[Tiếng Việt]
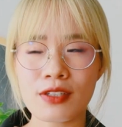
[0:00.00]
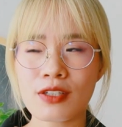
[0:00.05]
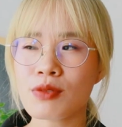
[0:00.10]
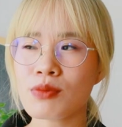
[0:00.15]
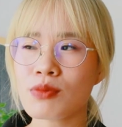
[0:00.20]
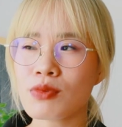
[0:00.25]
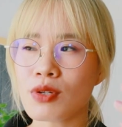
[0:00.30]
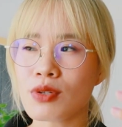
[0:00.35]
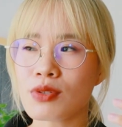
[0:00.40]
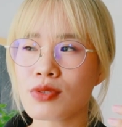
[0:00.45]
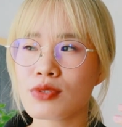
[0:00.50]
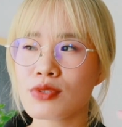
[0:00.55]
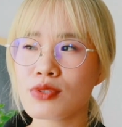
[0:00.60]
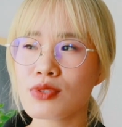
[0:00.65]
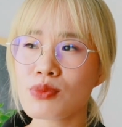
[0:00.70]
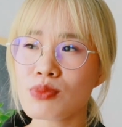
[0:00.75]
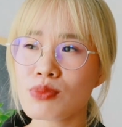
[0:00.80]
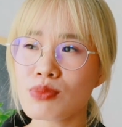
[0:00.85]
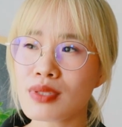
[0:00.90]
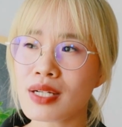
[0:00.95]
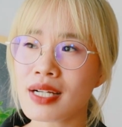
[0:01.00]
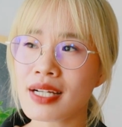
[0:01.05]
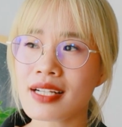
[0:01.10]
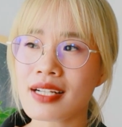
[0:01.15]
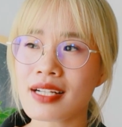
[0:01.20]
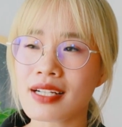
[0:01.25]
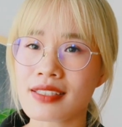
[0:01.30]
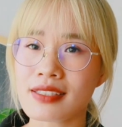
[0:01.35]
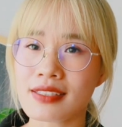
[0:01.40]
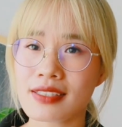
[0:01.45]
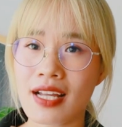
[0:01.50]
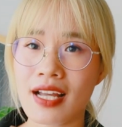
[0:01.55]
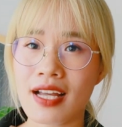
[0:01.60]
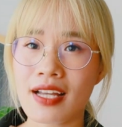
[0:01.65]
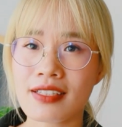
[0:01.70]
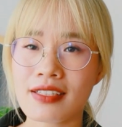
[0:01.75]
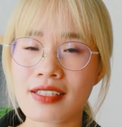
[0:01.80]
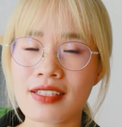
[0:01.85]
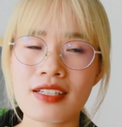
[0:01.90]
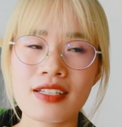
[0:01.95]
nó không có đúng hay là
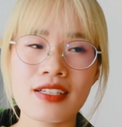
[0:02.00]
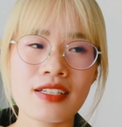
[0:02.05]
sai